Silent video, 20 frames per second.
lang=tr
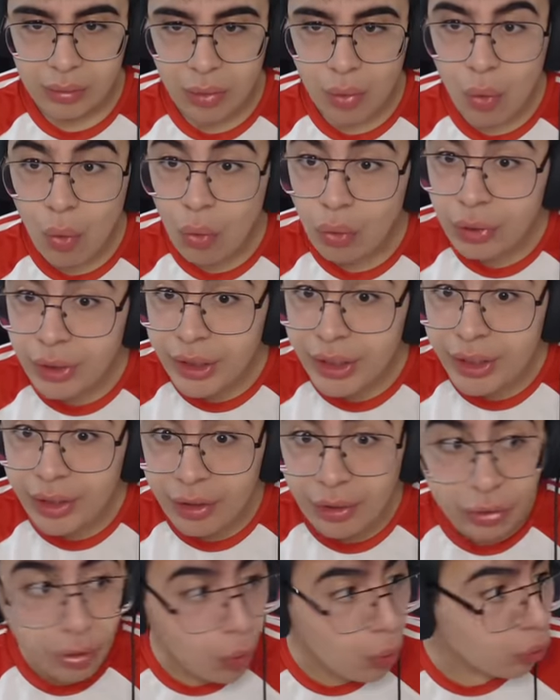
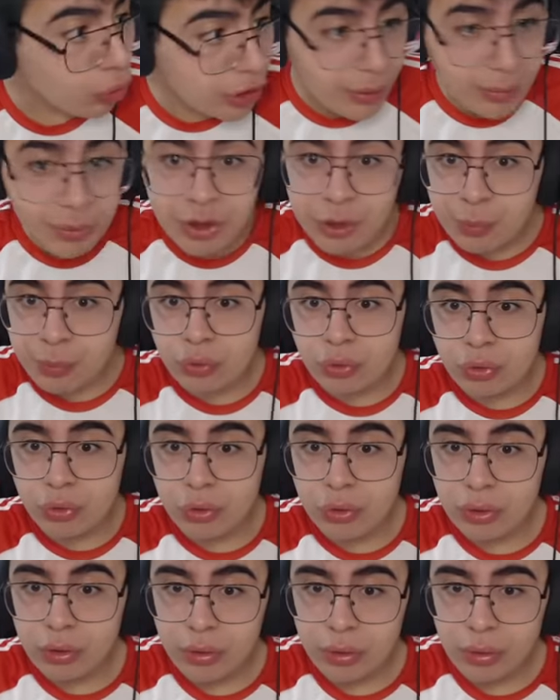Oli. La Oli'ymiş bu.